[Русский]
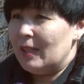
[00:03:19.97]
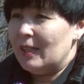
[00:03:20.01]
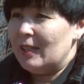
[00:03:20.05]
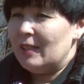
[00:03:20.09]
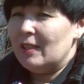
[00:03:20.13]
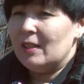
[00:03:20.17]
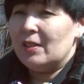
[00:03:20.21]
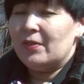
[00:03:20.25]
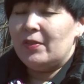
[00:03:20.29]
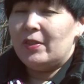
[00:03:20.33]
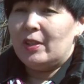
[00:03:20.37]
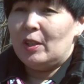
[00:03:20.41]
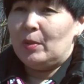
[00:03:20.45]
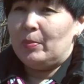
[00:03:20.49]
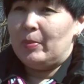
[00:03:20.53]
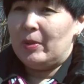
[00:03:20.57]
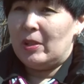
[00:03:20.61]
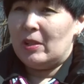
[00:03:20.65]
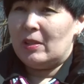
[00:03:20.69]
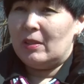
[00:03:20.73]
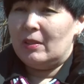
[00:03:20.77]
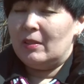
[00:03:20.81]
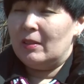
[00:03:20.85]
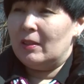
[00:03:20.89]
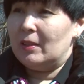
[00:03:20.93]
и из всех
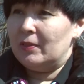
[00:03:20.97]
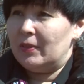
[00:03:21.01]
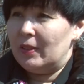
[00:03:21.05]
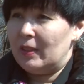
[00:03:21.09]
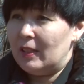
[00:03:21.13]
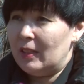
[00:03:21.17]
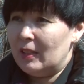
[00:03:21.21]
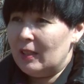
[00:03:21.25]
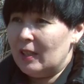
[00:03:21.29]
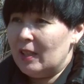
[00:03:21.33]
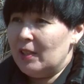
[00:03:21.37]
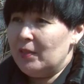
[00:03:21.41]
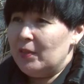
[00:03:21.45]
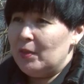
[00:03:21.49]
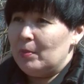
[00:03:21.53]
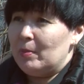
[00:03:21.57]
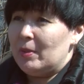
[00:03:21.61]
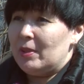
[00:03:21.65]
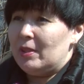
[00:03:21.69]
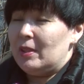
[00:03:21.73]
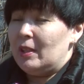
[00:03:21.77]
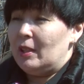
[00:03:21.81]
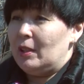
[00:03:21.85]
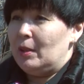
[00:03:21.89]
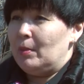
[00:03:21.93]
присланных фотографий мы
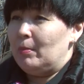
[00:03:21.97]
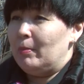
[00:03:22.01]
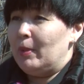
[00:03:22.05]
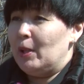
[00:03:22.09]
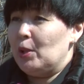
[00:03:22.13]
сделаем